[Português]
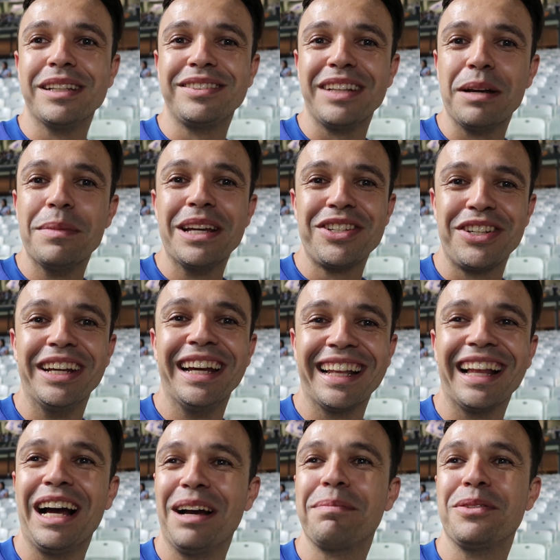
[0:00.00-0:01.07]
Até você já
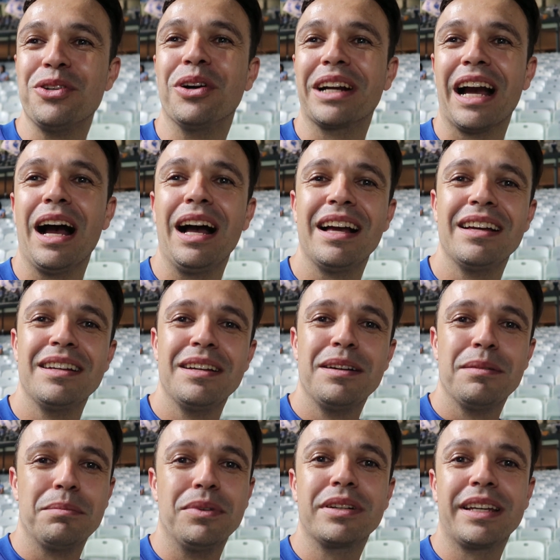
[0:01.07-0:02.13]
jogou, lá, né? jogar,
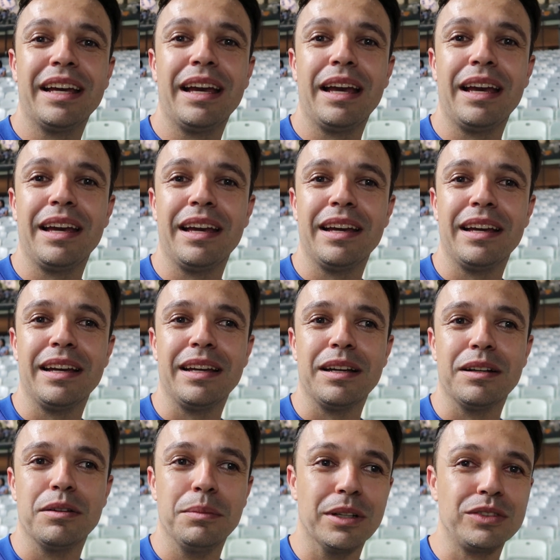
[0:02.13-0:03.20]
porque
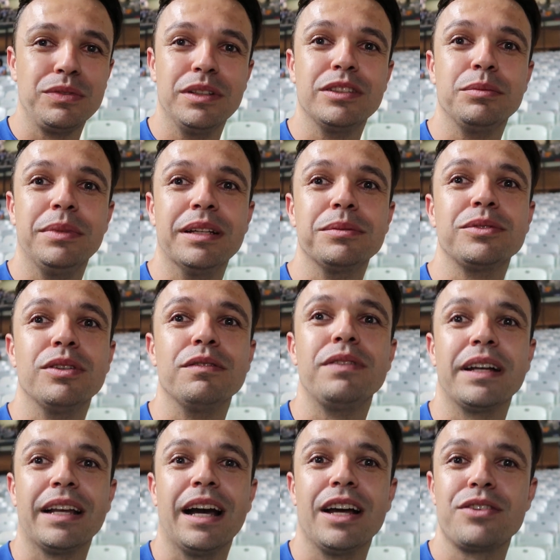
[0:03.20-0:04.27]
eh, meus filhos mesmo são
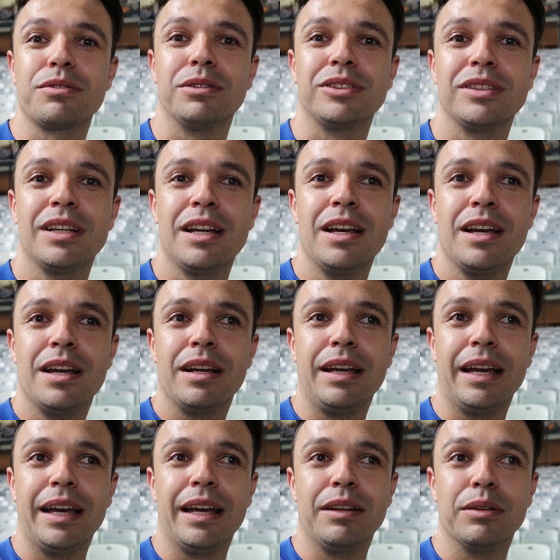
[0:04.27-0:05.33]
fanáticos.
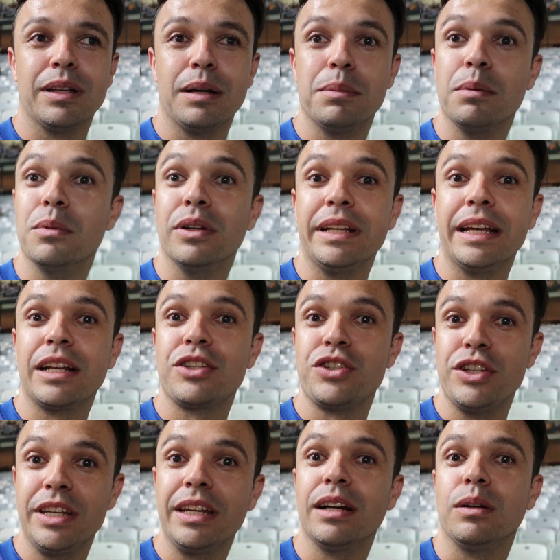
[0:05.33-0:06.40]
É, na Bomboneira
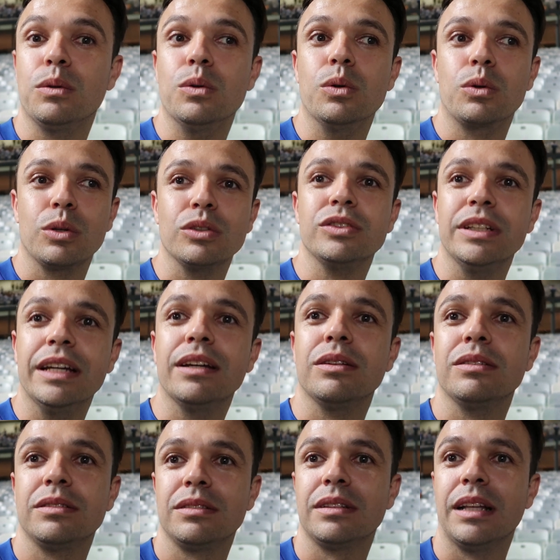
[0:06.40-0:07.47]
tinha o
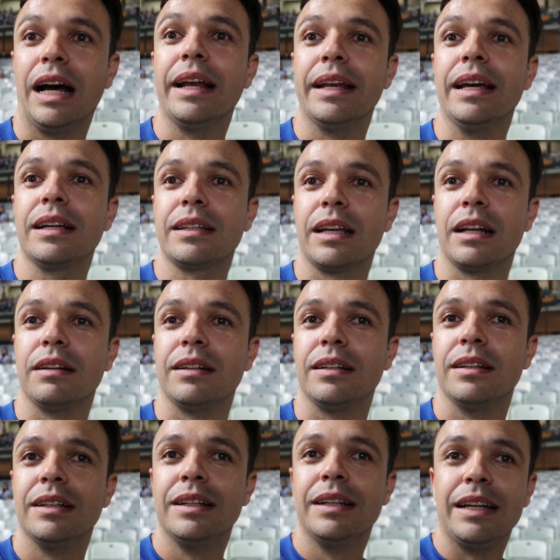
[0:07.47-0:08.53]
Cruzeiro uhum. lá, né? Era,
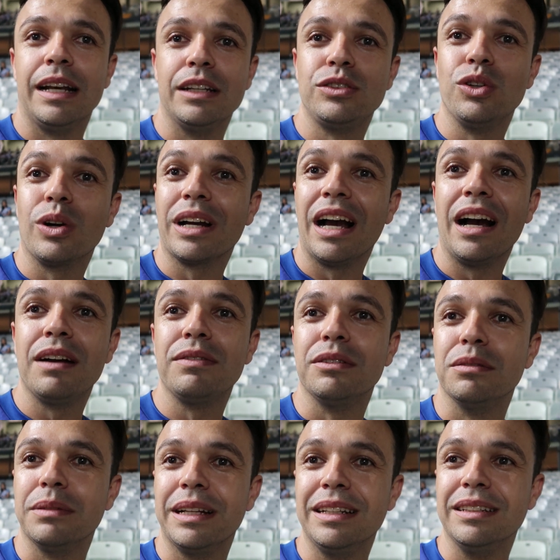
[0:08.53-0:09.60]
eles
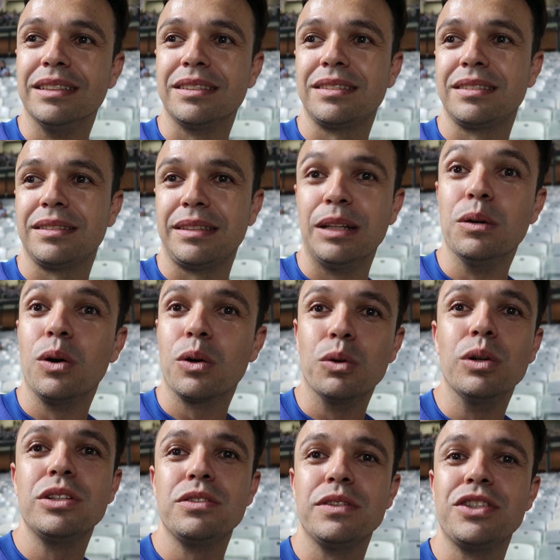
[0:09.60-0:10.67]
jogavam, eles têm
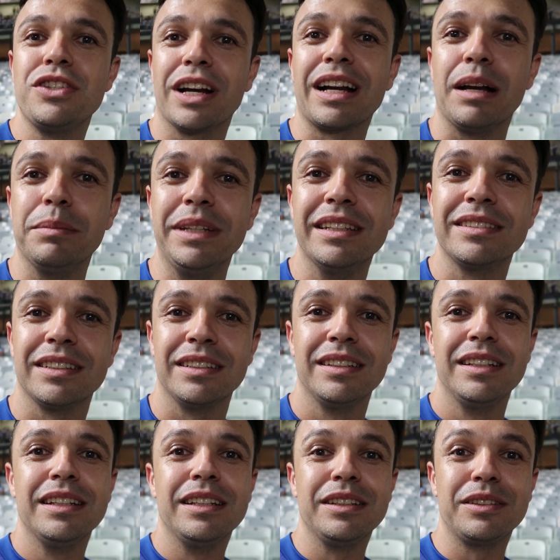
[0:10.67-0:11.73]
orgulho de vestir a camisa.
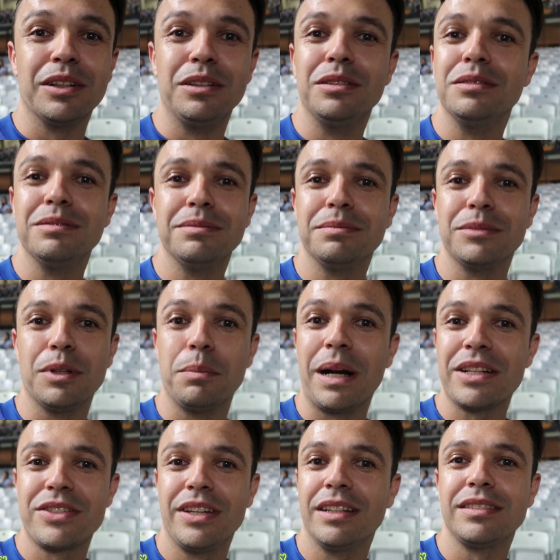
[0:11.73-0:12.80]
Então
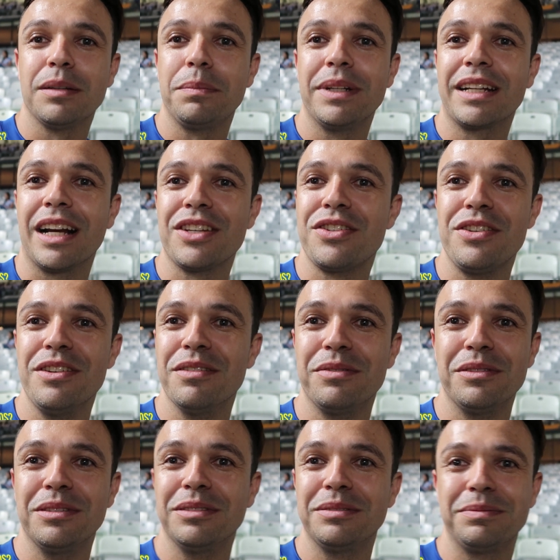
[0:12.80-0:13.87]
baixei esse aplicativo. A
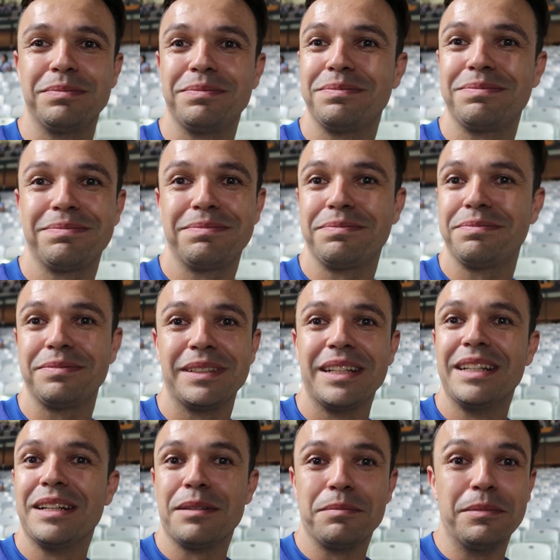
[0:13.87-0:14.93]
criança vai crescer muito mais
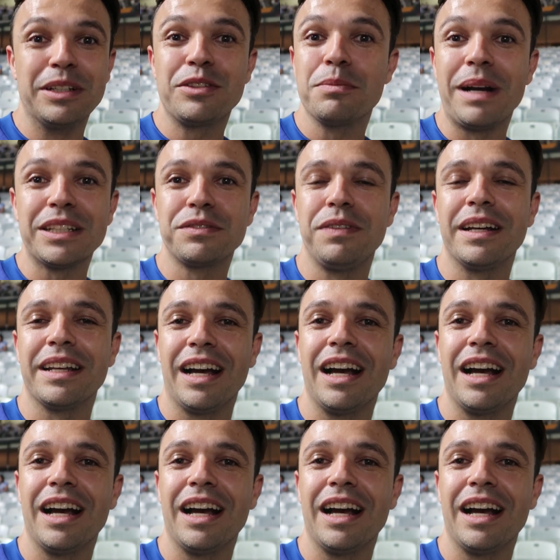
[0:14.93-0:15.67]
fanática muito pelo mais time, fanático. né?